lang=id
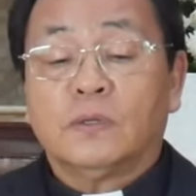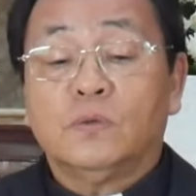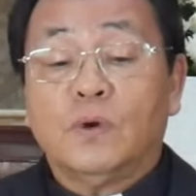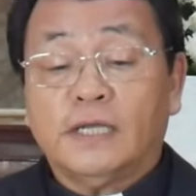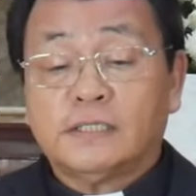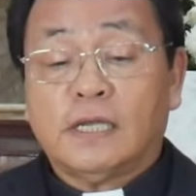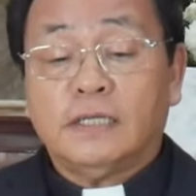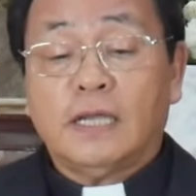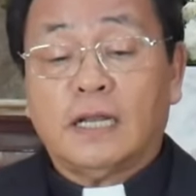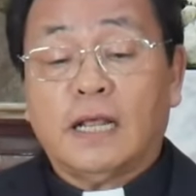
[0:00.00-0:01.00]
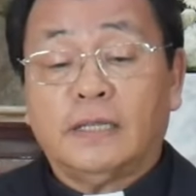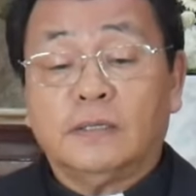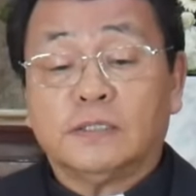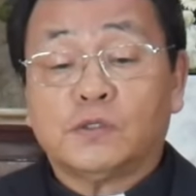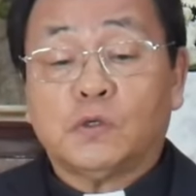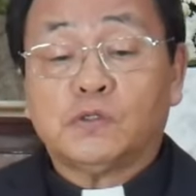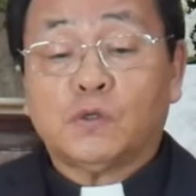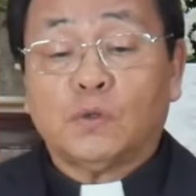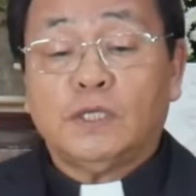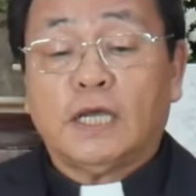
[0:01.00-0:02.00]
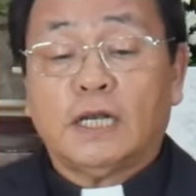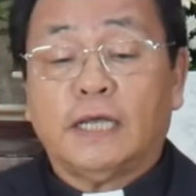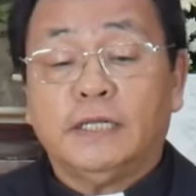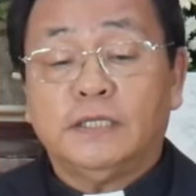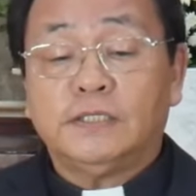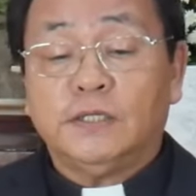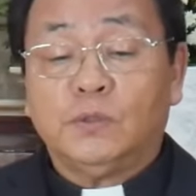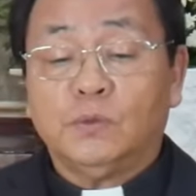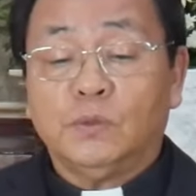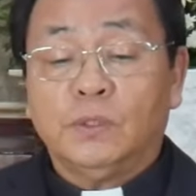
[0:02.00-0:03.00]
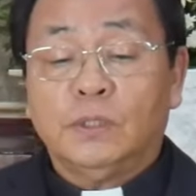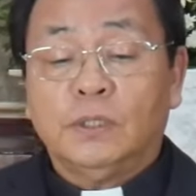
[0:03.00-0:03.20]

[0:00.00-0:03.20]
kuasa yang lain, sosok yang lain di situ